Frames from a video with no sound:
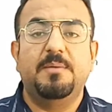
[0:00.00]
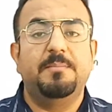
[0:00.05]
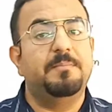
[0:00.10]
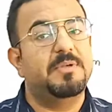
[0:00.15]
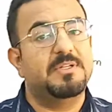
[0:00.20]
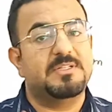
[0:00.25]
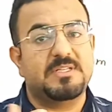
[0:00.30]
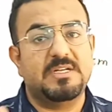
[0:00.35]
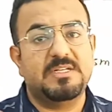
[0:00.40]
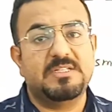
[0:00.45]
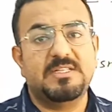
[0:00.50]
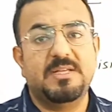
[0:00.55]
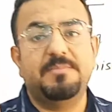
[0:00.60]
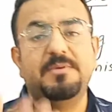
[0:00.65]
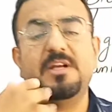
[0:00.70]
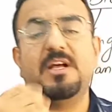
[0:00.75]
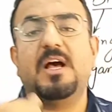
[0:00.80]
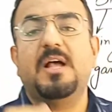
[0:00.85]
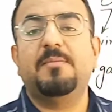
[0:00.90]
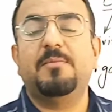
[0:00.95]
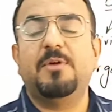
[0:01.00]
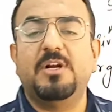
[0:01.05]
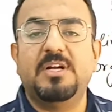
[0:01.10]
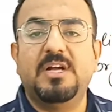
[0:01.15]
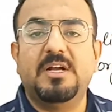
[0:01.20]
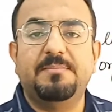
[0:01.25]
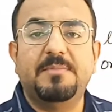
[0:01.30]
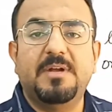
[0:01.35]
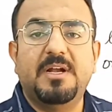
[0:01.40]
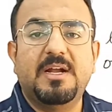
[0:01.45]
बिस्किट से भी
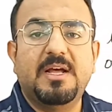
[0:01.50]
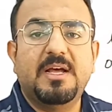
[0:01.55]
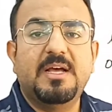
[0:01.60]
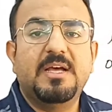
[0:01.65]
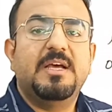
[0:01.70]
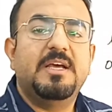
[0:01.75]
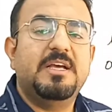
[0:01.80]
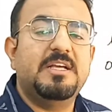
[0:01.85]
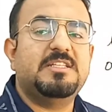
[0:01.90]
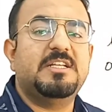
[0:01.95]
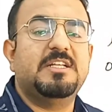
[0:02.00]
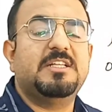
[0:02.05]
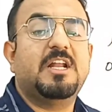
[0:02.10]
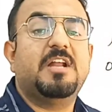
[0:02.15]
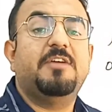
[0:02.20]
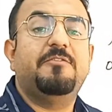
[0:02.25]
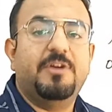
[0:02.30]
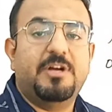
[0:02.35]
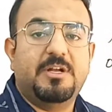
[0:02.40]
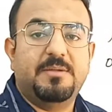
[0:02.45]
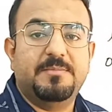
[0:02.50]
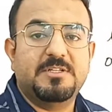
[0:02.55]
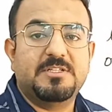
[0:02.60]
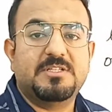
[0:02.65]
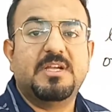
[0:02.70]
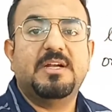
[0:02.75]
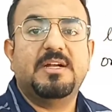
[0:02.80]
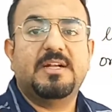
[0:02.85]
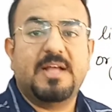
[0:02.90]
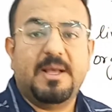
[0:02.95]
कार्बोहाइड्रेट मिल रहा है इसी तरह विटामिन
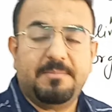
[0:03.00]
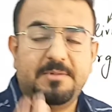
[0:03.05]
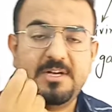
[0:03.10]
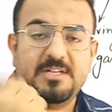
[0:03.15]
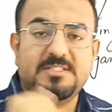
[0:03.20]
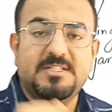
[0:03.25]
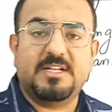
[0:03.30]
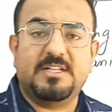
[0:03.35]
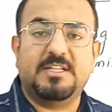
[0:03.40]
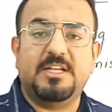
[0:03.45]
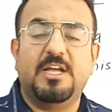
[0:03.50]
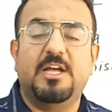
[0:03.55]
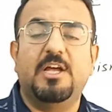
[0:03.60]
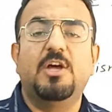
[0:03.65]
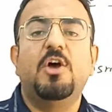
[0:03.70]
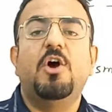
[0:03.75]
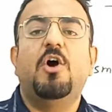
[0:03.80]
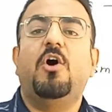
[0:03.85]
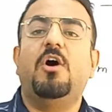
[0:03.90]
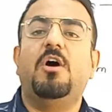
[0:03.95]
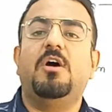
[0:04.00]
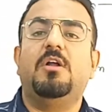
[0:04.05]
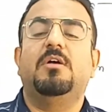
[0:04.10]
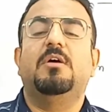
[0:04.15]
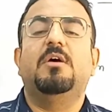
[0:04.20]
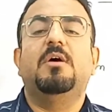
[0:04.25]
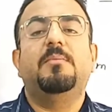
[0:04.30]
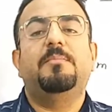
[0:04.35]
की टैबलेट्स आती हैं और